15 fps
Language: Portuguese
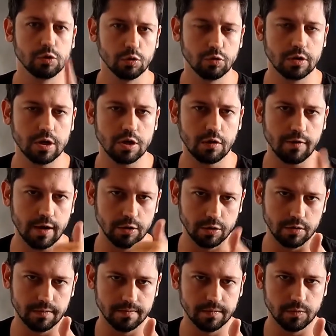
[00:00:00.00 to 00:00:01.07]
de tudo que a gente
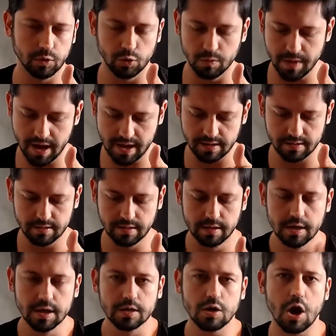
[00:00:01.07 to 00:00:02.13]
falou. Tudo bem?